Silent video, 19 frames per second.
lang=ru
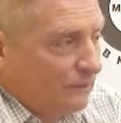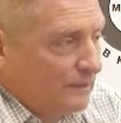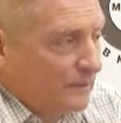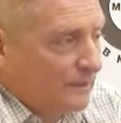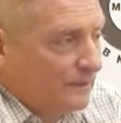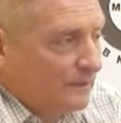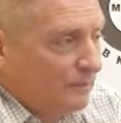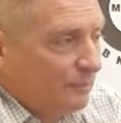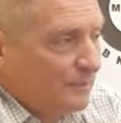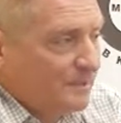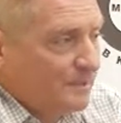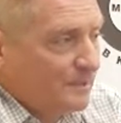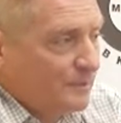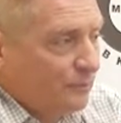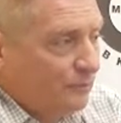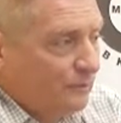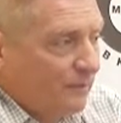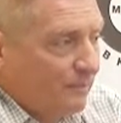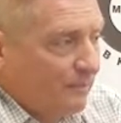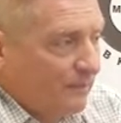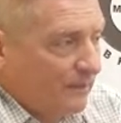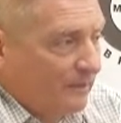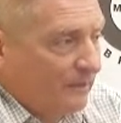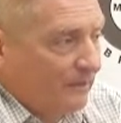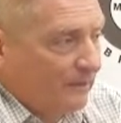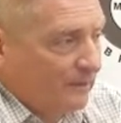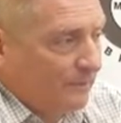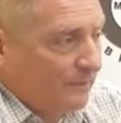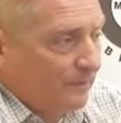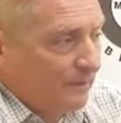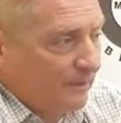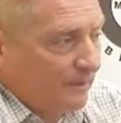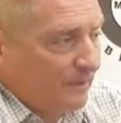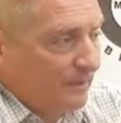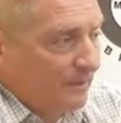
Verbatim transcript: у нас оппозиционных партий, ЛДПР,